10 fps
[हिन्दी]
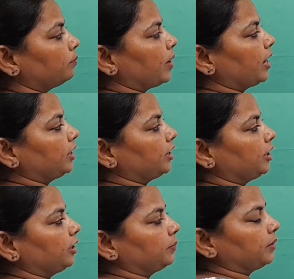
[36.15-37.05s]
मैनर
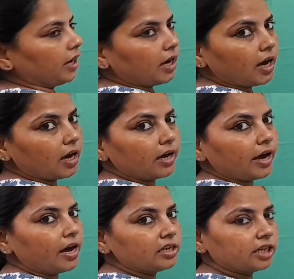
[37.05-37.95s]
हीम रेखा
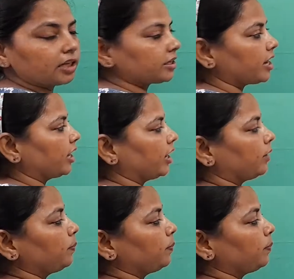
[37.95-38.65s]
कहा जाता है